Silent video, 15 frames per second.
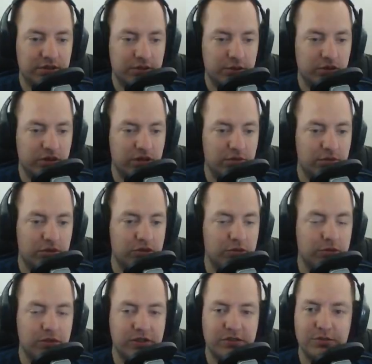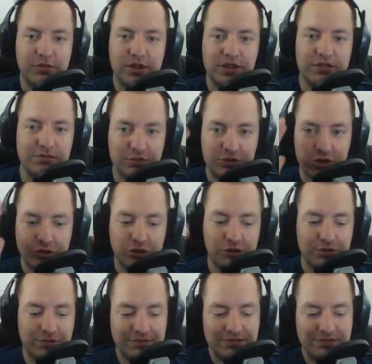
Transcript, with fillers: Und dann bis zum nächsten Mal. Ciao, ciao.